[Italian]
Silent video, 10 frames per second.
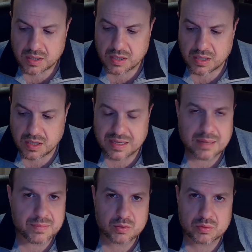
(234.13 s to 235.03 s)
eh,
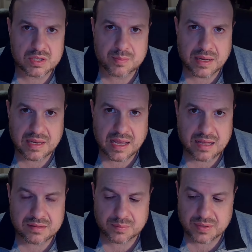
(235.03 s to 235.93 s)
cambi tutti
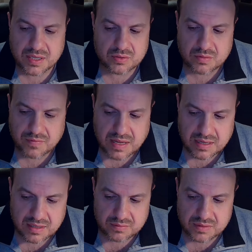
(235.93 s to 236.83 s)
sbagliati perché Dorval
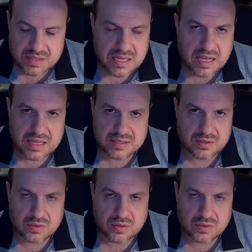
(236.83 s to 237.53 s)
è un disastro,